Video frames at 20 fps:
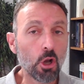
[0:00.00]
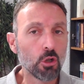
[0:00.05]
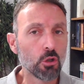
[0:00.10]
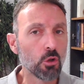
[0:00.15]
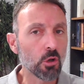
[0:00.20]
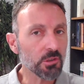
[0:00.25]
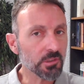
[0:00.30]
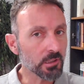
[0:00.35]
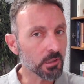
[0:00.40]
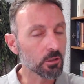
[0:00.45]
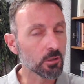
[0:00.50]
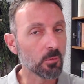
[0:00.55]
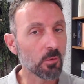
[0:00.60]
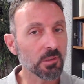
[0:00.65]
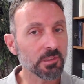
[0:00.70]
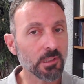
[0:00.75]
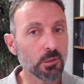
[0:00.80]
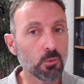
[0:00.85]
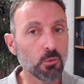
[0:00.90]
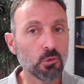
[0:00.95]
lorsqu'il
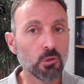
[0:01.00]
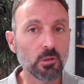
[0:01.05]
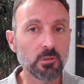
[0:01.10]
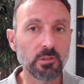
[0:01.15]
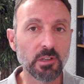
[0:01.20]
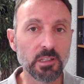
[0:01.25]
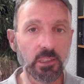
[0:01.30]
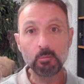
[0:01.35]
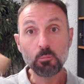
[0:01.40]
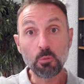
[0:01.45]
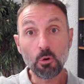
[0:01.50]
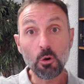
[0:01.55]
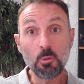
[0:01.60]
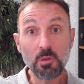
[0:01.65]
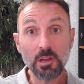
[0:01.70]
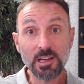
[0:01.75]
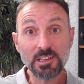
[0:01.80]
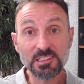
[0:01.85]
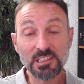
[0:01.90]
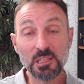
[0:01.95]
commence à nous envahir.
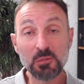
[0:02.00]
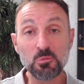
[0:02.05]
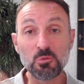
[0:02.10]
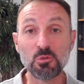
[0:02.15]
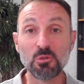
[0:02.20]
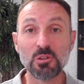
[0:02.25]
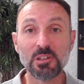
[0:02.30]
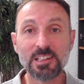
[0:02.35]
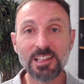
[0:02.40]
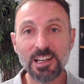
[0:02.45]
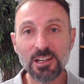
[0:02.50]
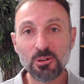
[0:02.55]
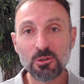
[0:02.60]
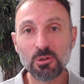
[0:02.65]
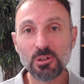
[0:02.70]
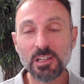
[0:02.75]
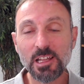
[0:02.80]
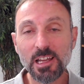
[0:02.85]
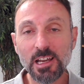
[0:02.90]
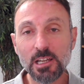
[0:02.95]
Premier attribut, la
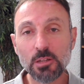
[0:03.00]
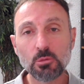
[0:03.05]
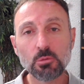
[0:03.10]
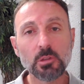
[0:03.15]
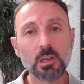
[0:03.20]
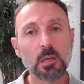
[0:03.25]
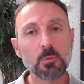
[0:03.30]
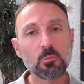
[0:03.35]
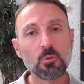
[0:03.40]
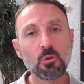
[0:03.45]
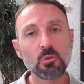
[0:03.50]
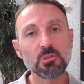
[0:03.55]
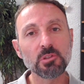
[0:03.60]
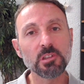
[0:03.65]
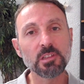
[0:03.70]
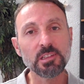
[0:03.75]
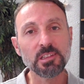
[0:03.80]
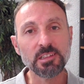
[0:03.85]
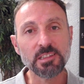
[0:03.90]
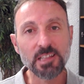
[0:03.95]
colère est une réponse
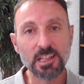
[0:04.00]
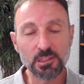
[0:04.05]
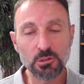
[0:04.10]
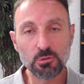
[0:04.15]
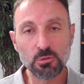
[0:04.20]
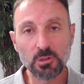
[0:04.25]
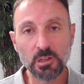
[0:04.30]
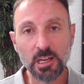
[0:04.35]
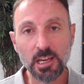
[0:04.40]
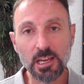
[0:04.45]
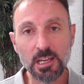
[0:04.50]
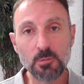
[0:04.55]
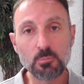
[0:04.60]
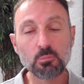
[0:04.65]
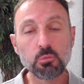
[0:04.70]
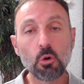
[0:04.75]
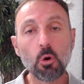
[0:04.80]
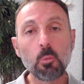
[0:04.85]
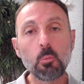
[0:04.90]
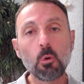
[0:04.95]
naturelle
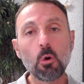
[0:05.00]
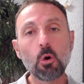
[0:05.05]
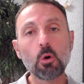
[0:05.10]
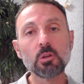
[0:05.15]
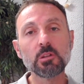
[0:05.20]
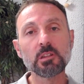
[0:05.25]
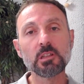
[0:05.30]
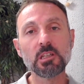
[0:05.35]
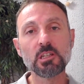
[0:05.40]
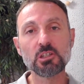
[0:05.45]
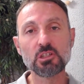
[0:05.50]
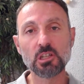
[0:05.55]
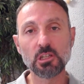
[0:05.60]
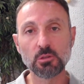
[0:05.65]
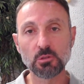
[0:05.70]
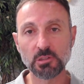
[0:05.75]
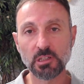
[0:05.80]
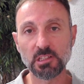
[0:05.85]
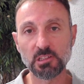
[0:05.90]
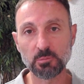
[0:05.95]
pour protéger
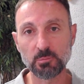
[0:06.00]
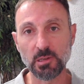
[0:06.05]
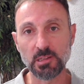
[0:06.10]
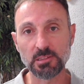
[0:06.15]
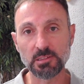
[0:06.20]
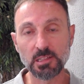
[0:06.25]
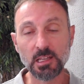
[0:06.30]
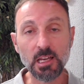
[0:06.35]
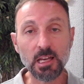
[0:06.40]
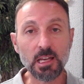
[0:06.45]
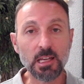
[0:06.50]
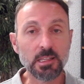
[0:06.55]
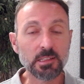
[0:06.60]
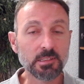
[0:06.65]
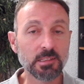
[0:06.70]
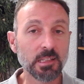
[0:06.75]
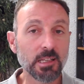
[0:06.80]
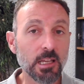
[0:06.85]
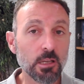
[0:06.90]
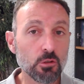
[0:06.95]
notre espace.
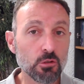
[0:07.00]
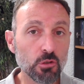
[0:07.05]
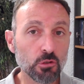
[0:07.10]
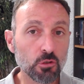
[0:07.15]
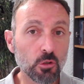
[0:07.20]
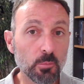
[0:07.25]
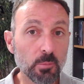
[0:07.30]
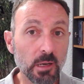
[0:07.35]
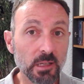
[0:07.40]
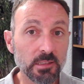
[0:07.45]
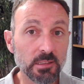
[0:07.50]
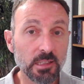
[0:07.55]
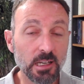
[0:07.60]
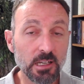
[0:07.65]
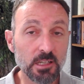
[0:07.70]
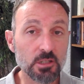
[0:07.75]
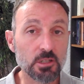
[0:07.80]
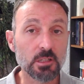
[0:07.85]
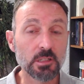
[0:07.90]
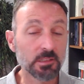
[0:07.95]
C'est quelque chose qu'on
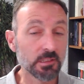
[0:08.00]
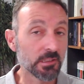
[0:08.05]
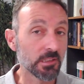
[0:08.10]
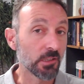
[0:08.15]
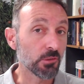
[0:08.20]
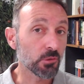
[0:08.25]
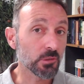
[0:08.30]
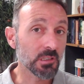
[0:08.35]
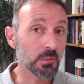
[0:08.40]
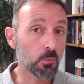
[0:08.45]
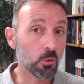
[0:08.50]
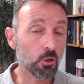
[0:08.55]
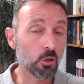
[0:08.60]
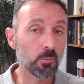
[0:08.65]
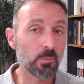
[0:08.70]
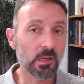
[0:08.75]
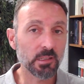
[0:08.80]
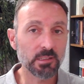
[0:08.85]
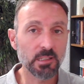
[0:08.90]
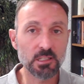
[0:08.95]
partage, c'est un sentiment qu'on
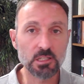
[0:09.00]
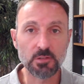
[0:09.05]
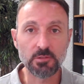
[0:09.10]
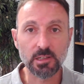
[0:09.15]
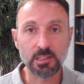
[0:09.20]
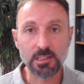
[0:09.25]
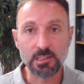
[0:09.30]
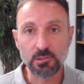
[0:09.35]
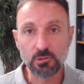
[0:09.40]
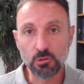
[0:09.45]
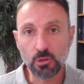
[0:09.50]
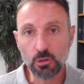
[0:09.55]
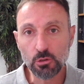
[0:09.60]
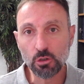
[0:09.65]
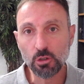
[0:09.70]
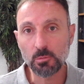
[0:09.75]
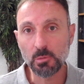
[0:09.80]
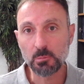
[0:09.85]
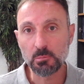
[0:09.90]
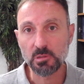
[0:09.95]
partage avec les
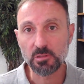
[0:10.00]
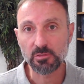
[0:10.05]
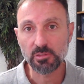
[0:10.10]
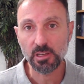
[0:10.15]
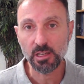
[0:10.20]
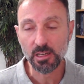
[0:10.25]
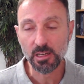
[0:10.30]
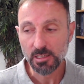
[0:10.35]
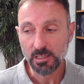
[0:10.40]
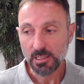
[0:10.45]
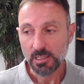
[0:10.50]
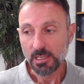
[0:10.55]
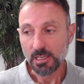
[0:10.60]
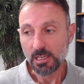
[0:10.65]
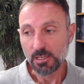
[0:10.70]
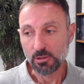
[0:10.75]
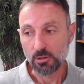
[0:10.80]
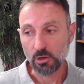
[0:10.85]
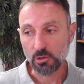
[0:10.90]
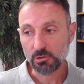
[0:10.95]
autres mammifères.
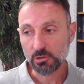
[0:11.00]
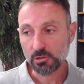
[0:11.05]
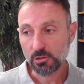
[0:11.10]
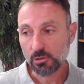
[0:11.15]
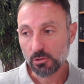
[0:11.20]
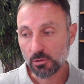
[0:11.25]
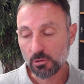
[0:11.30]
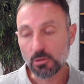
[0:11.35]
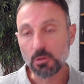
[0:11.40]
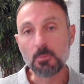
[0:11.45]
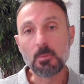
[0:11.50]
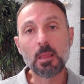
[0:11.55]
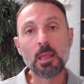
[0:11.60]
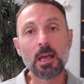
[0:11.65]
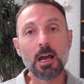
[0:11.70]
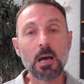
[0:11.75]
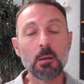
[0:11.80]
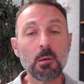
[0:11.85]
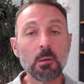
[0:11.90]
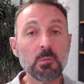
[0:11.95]
Lorsque
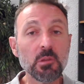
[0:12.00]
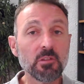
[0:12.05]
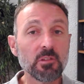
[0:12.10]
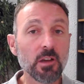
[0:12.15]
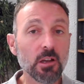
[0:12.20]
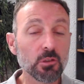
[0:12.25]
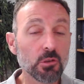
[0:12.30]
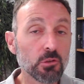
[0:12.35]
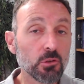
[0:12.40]
un mammifère se